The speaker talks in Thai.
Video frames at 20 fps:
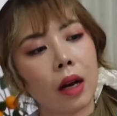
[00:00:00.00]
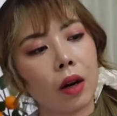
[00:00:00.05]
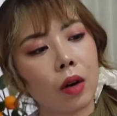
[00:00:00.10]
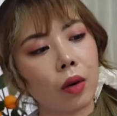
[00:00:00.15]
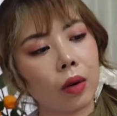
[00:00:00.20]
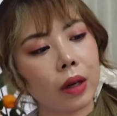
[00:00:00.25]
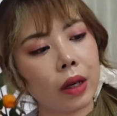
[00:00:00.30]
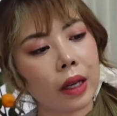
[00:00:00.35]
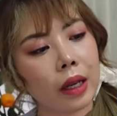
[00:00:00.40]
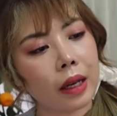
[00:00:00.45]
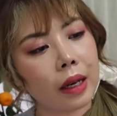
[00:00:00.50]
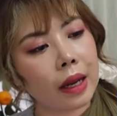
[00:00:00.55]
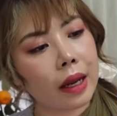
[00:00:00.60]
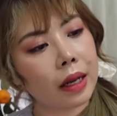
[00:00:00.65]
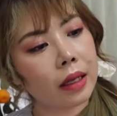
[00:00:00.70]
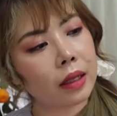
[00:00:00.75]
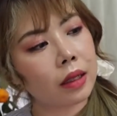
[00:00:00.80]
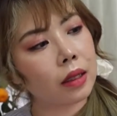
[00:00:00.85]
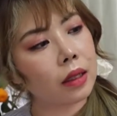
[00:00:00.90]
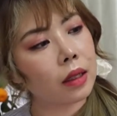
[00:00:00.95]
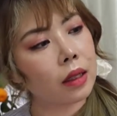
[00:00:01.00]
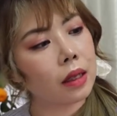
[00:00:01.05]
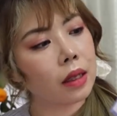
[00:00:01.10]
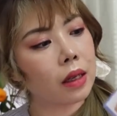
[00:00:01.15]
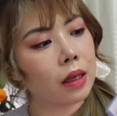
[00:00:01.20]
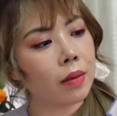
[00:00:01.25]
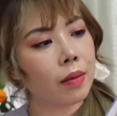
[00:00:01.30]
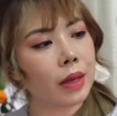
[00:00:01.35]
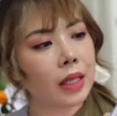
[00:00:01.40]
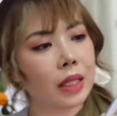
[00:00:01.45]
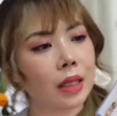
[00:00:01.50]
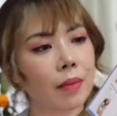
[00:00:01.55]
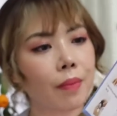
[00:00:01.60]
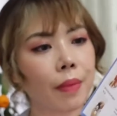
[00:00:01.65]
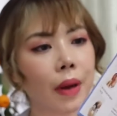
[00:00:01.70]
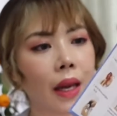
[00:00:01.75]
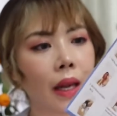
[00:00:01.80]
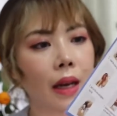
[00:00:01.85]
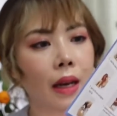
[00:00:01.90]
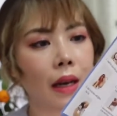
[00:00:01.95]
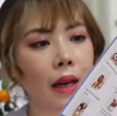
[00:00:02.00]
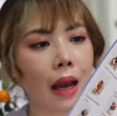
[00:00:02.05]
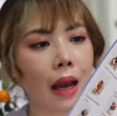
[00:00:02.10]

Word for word: รุ่นที่แนทซื้อมันจะเป็น